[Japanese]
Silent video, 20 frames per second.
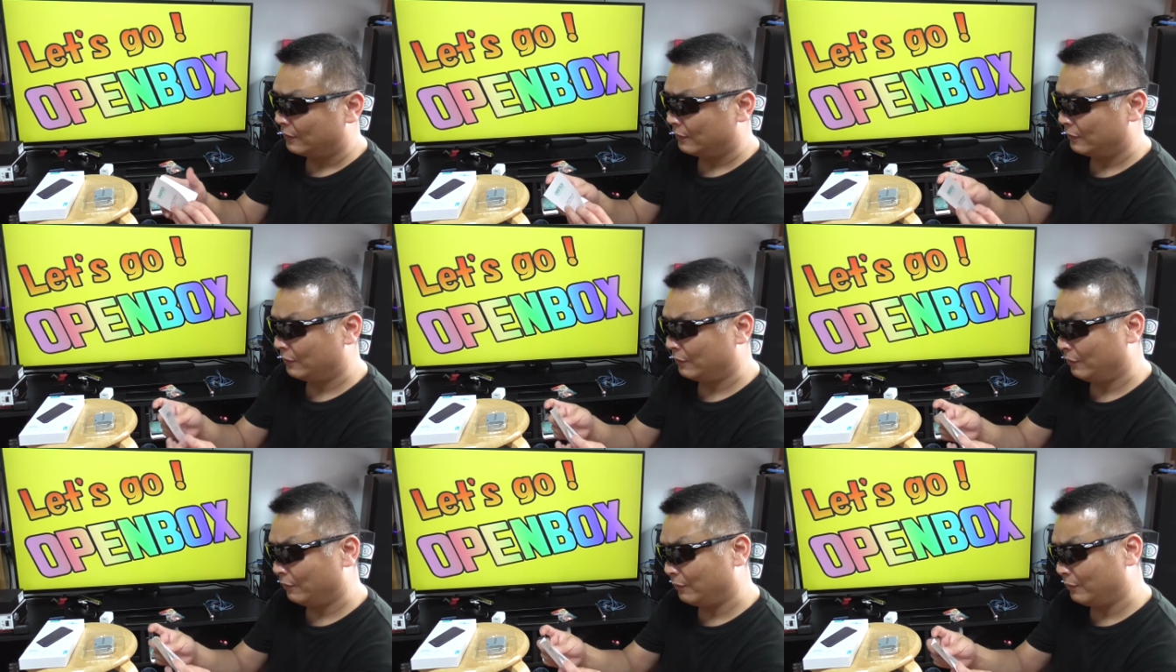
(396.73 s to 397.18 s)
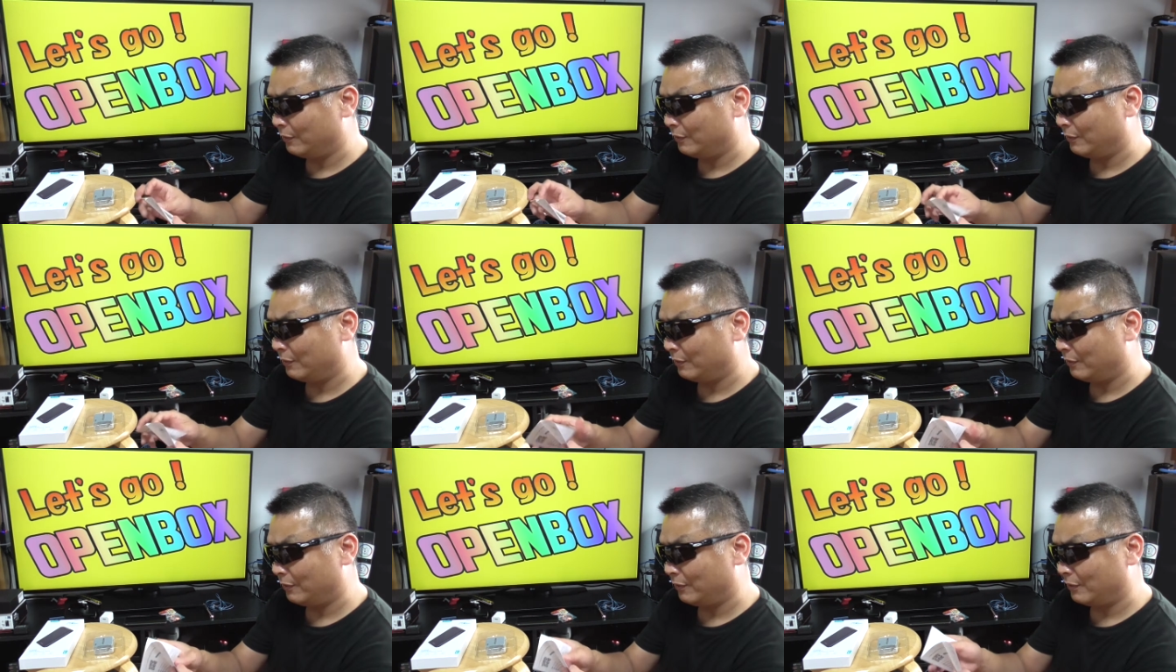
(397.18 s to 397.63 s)
日
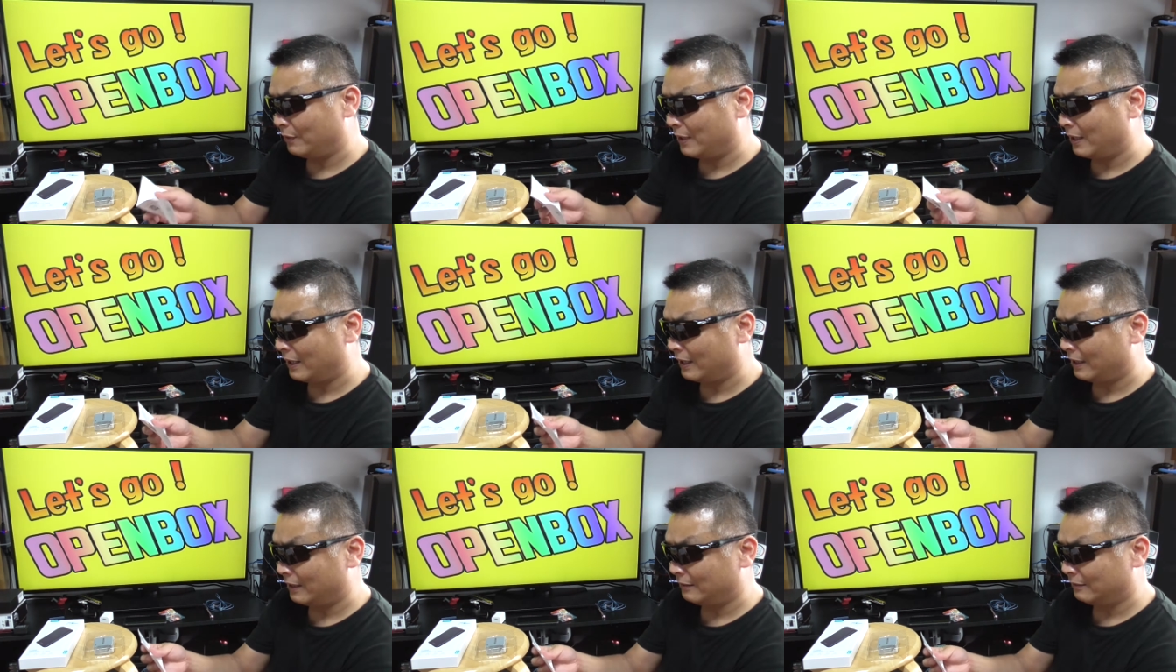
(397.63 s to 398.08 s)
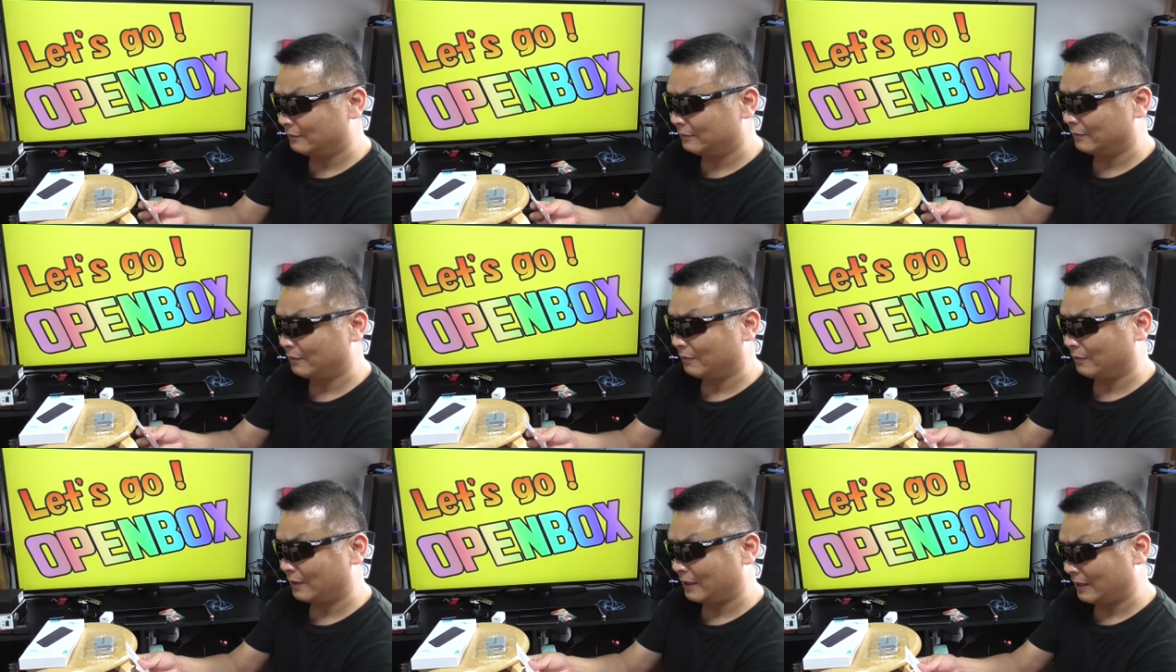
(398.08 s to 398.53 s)
本語がある
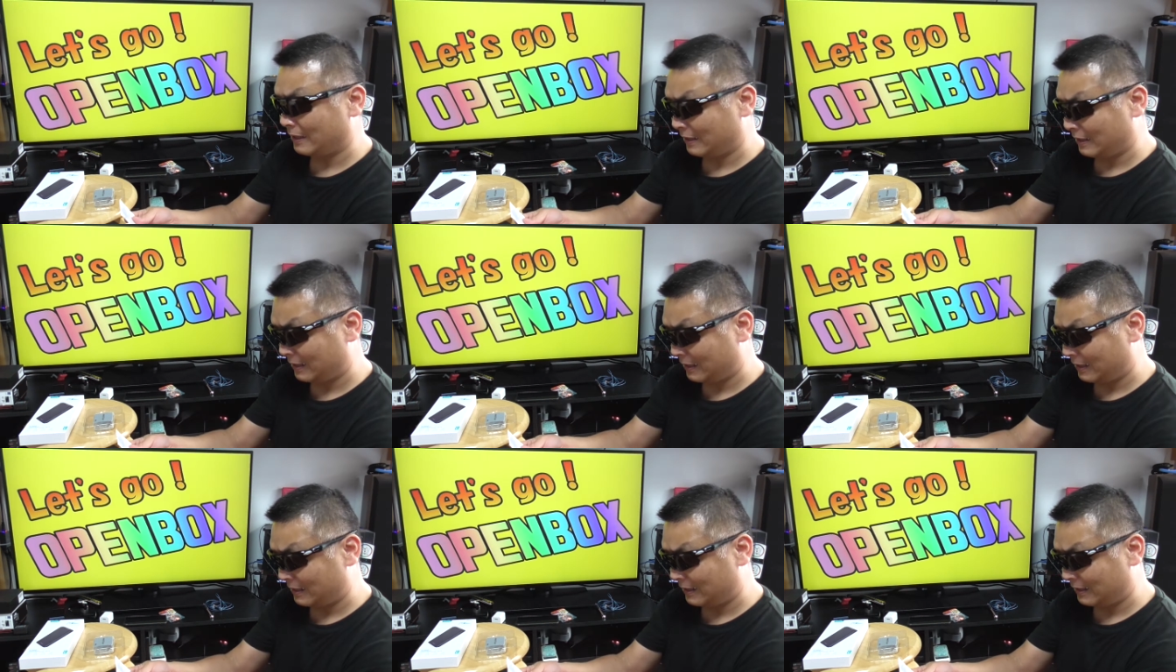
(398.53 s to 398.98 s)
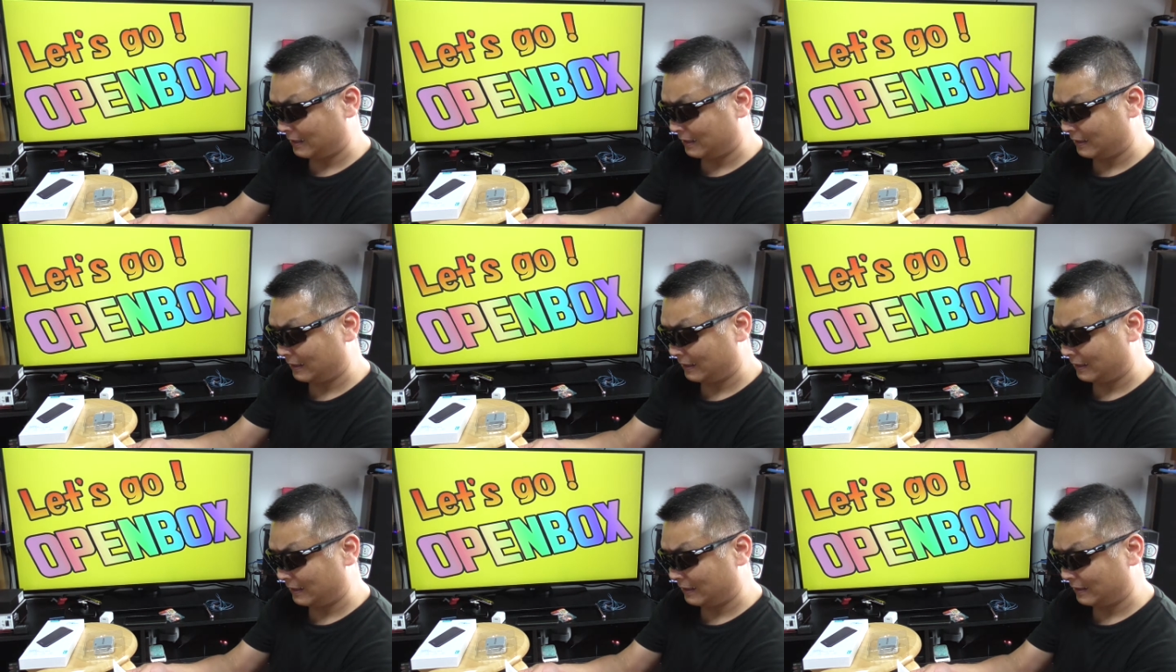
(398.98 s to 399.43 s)
のか
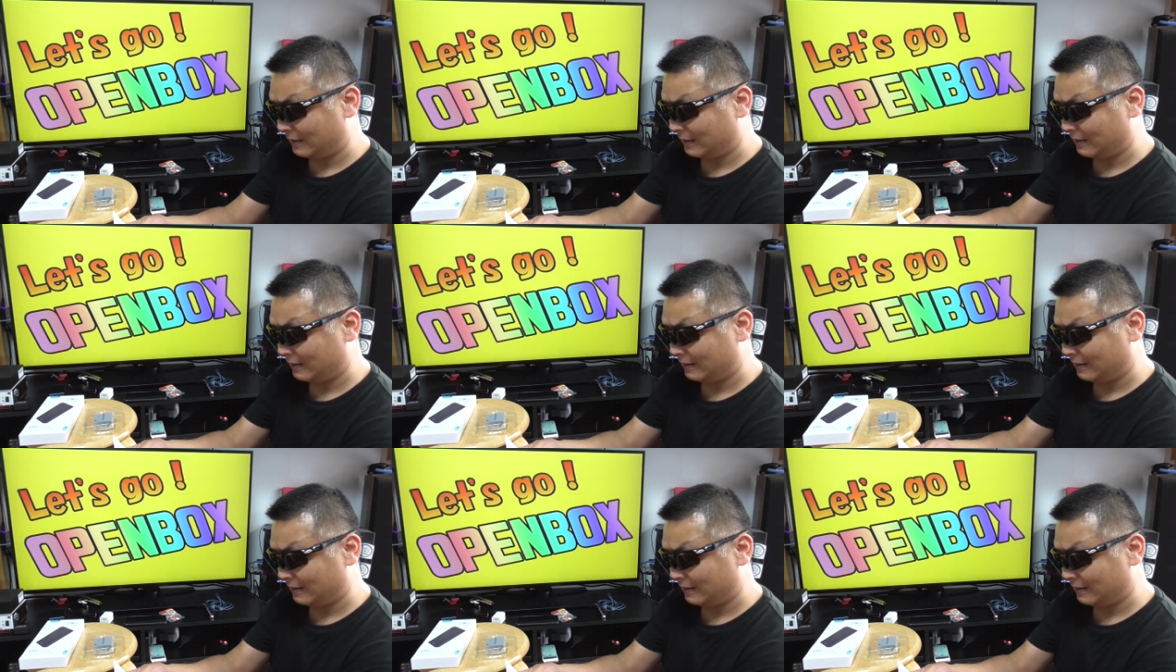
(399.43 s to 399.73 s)
な